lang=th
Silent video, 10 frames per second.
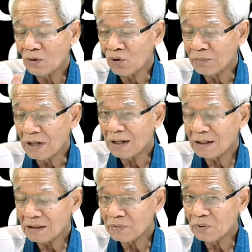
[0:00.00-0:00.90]
กฎหมาย
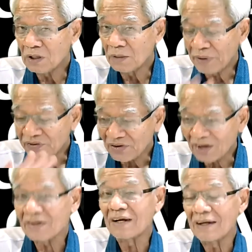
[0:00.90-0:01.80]
และธรรมนูญเนี่ยเป็นศา
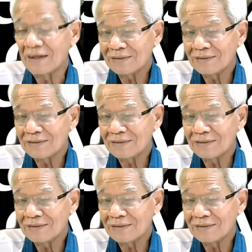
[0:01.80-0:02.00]
สนา